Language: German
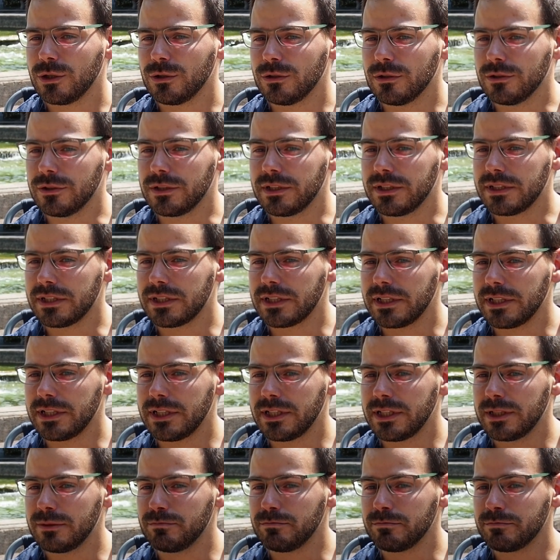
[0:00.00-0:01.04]
Und
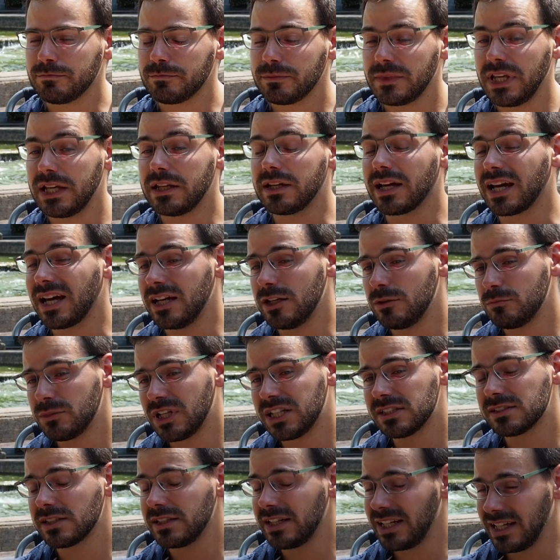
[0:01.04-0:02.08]
ähm, ja, nach einem Jahr
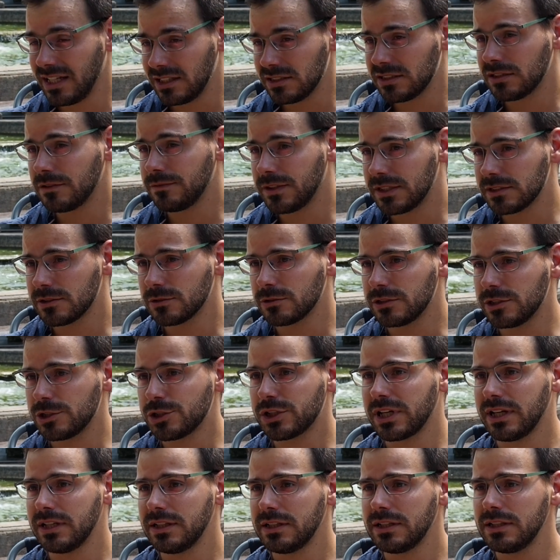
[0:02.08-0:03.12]
ist eine erste Fassung
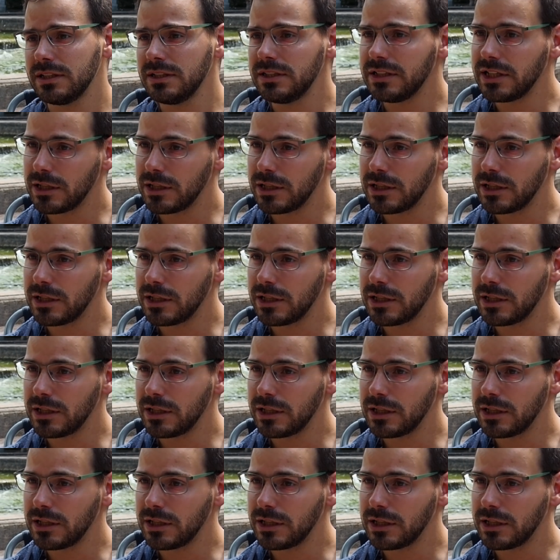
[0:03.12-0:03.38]
entstanden.